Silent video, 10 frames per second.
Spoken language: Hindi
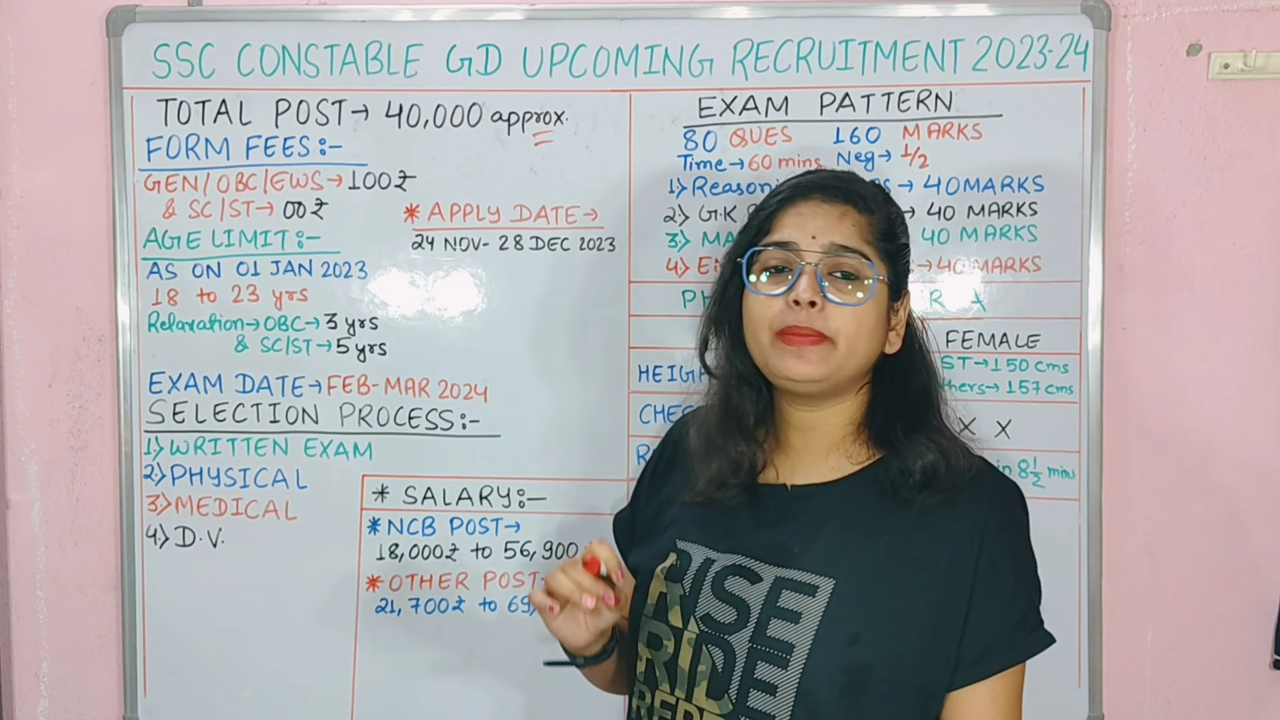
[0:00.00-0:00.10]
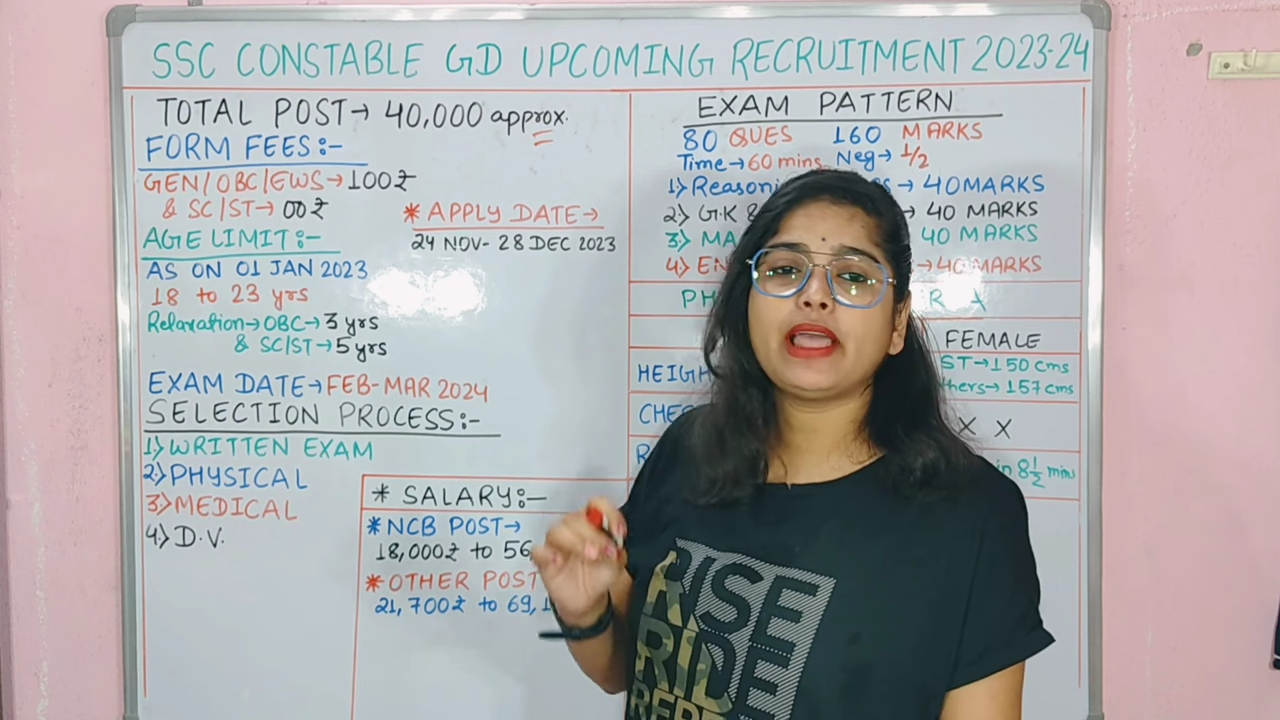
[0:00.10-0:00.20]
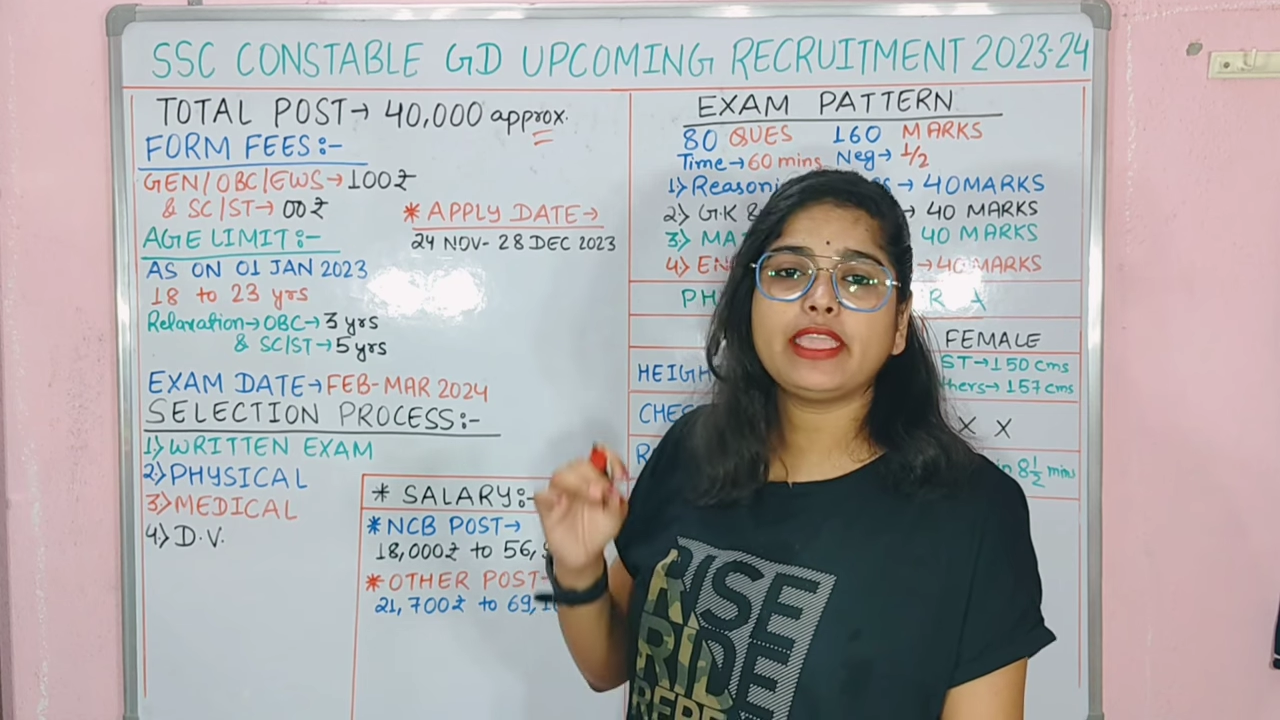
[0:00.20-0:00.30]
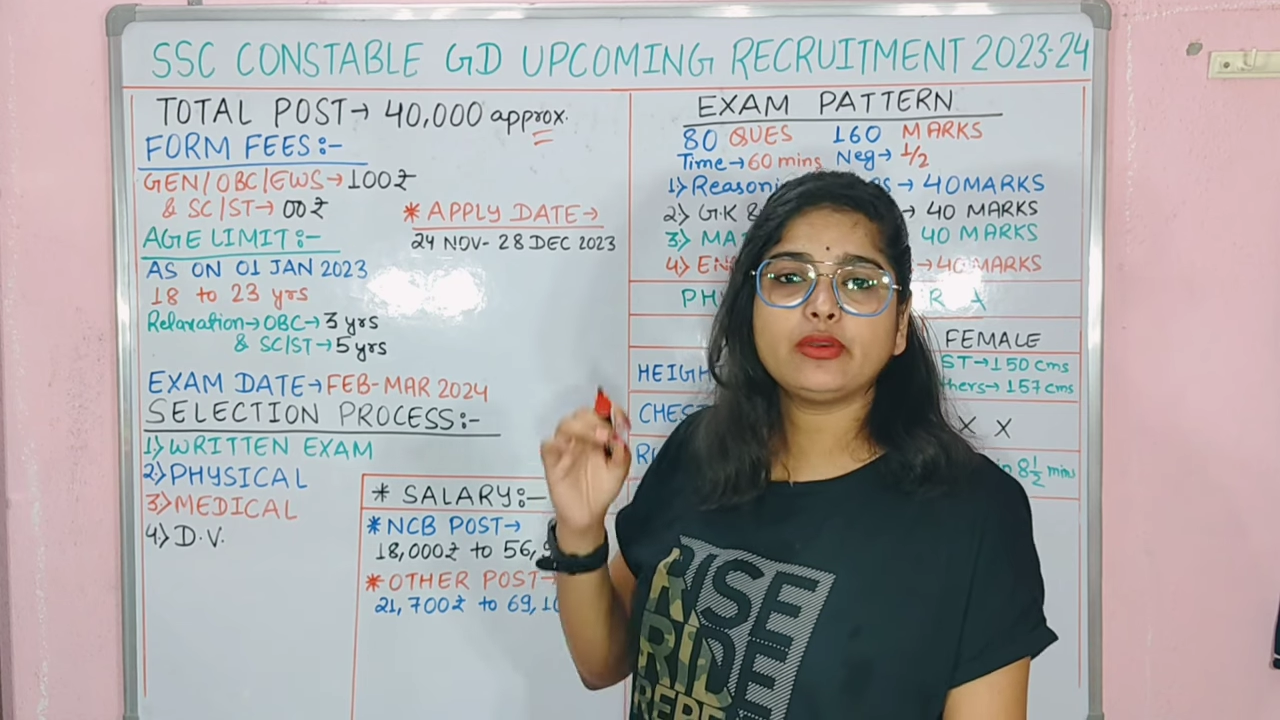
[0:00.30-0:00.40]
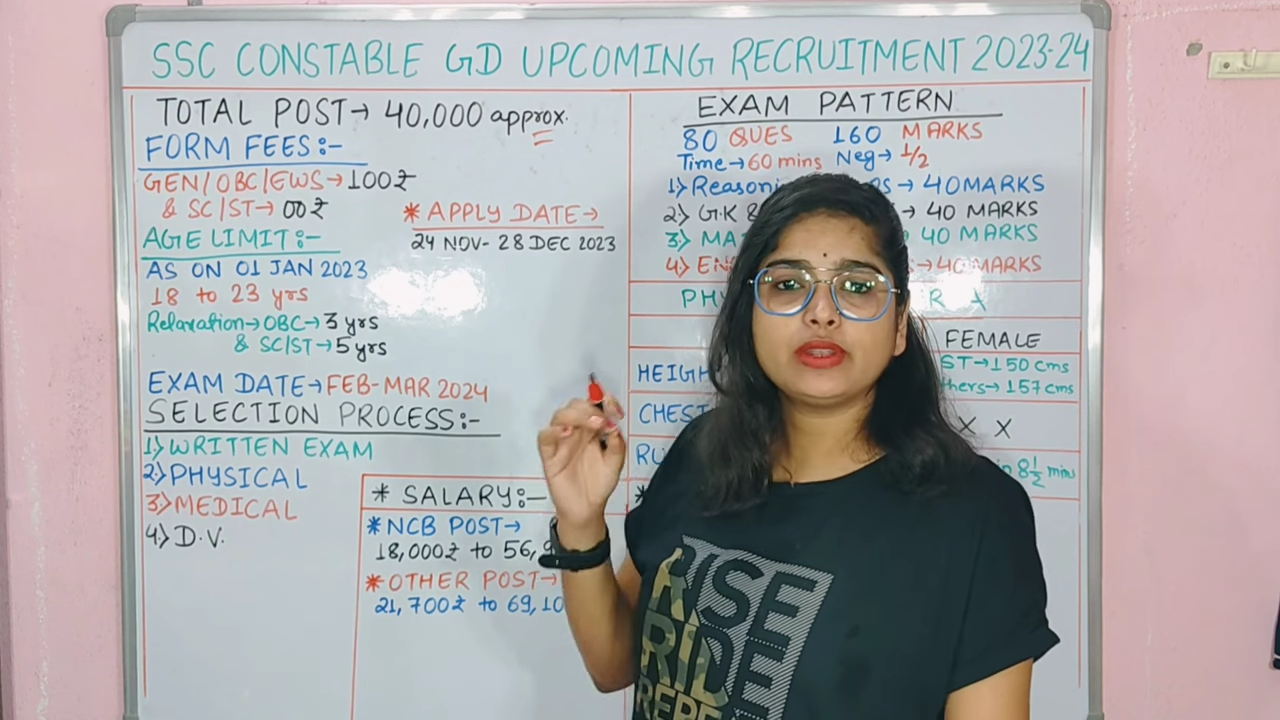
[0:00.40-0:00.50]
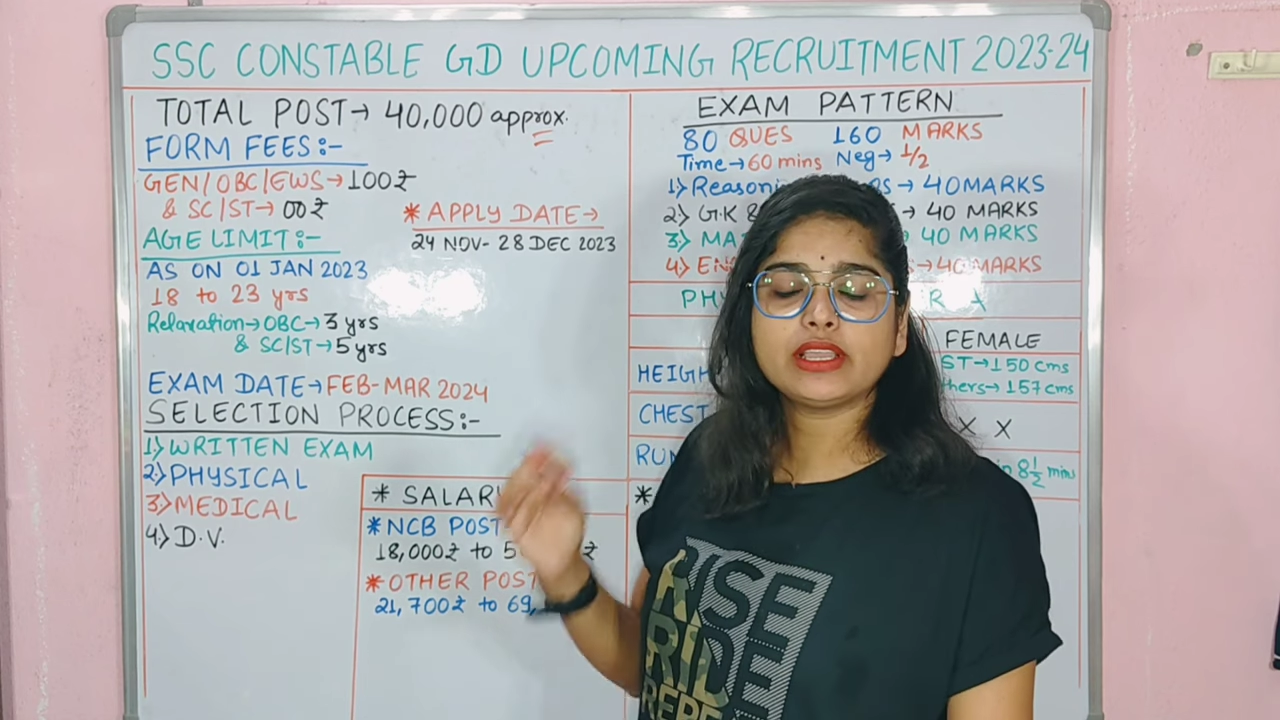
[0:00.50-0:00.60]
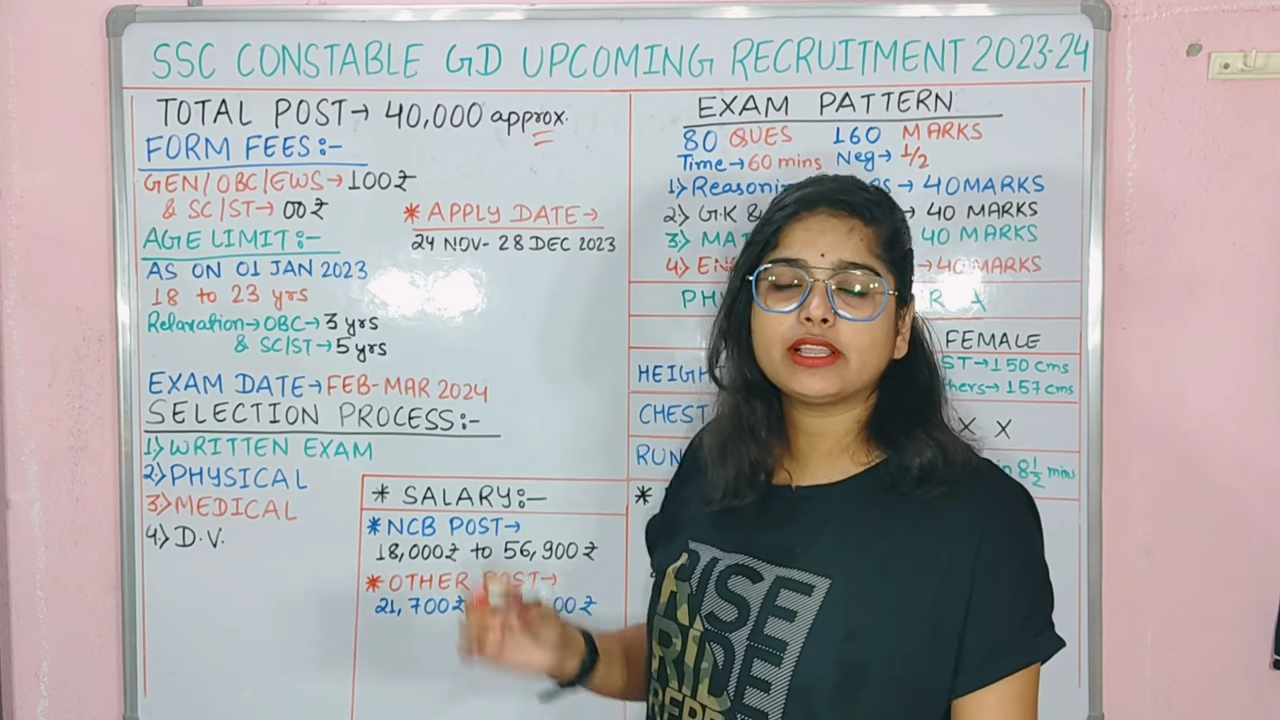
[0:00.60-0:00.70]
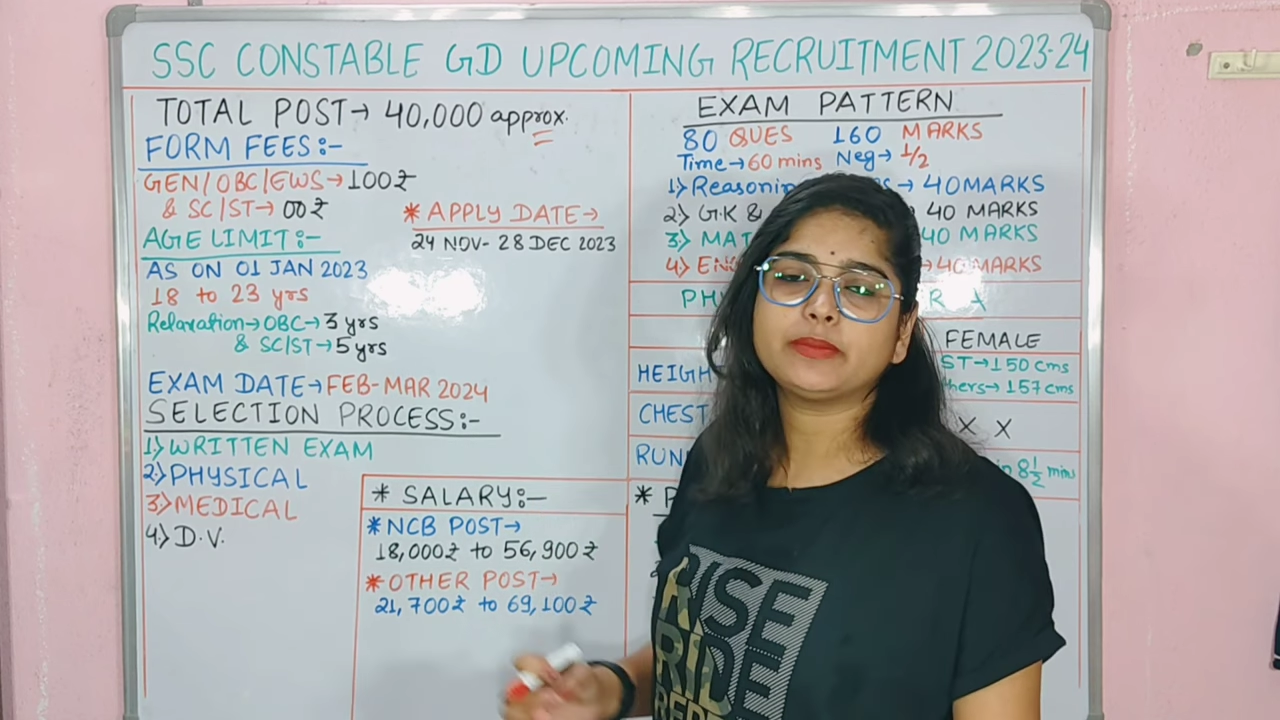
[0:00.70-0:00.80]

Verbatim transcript: अप्लाई होना